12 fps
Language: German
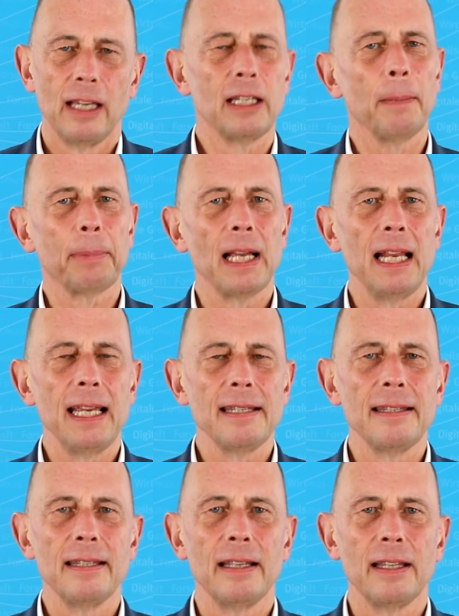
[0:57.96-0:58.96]
Ich habe
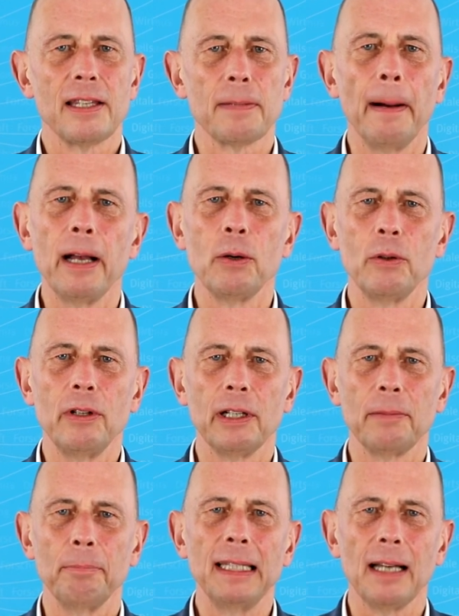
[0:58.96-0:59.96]
gelesen,
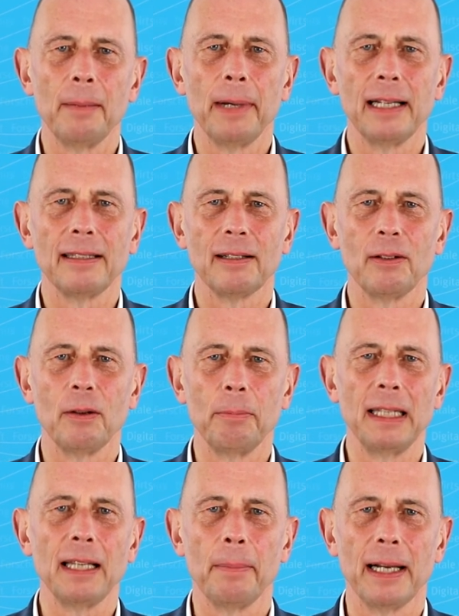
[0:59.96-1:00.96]
200 Mitarbeiterinnen und
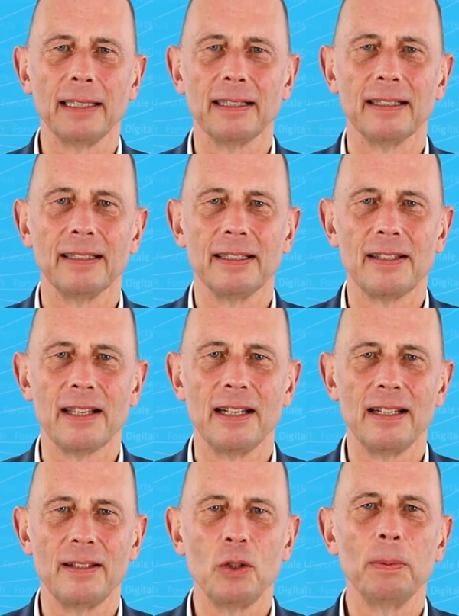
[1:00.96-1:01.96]
Mitarbeiter
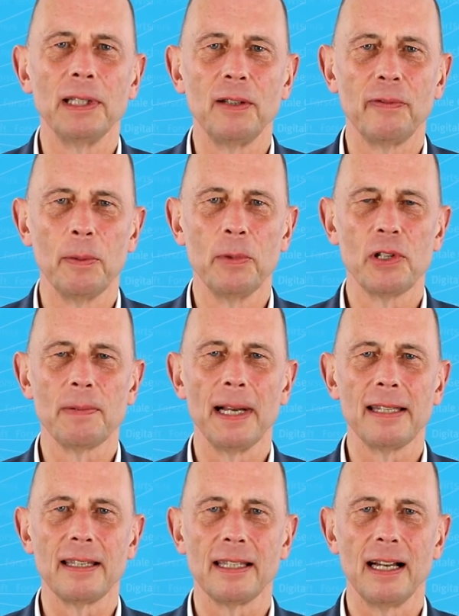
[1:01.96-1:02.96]
sind über die
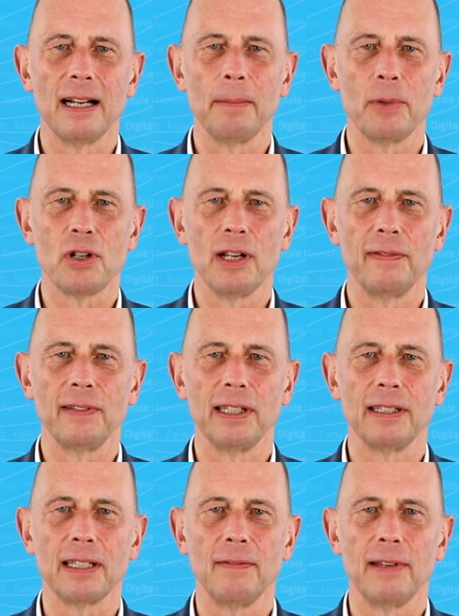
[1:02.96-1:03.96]
25 Jahre beschäftigt